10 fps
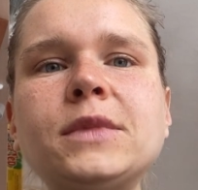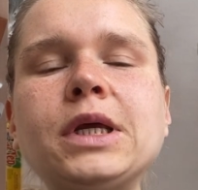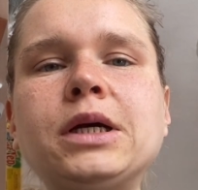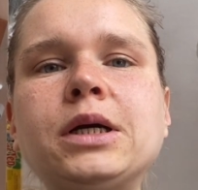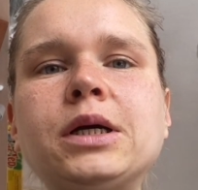
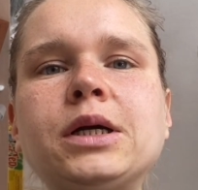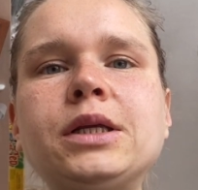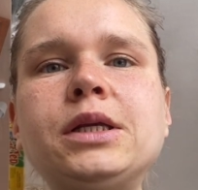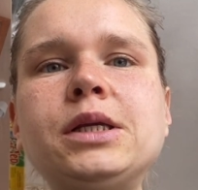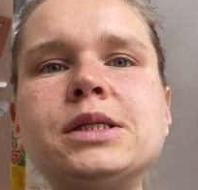А,
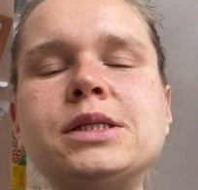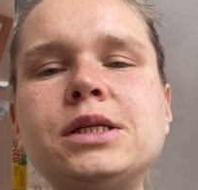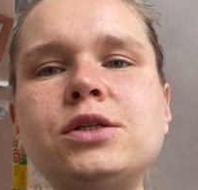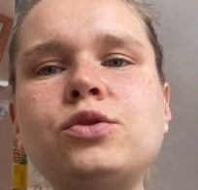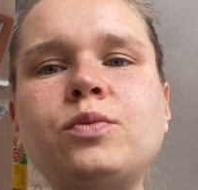и
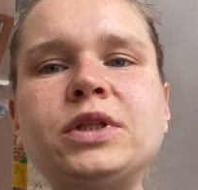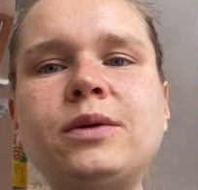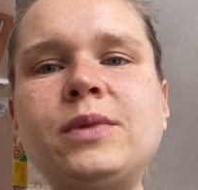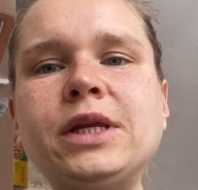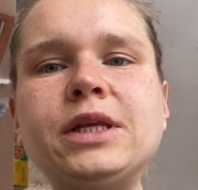снизить
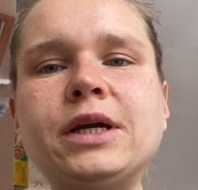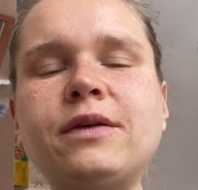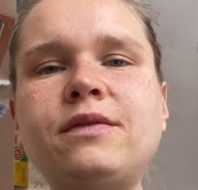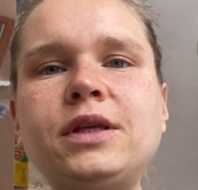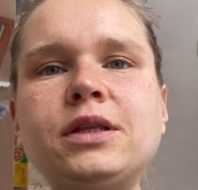употребление
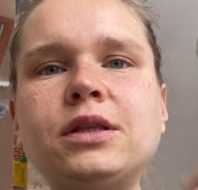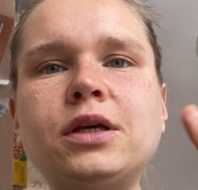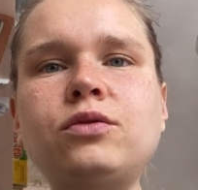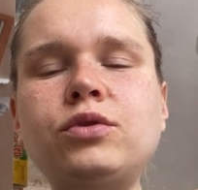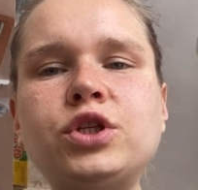кофеина
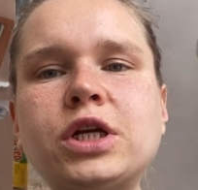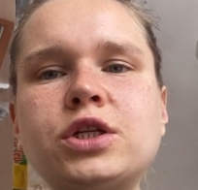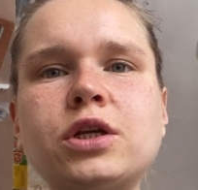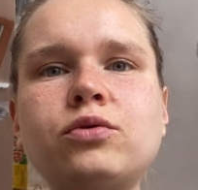до одной чашки,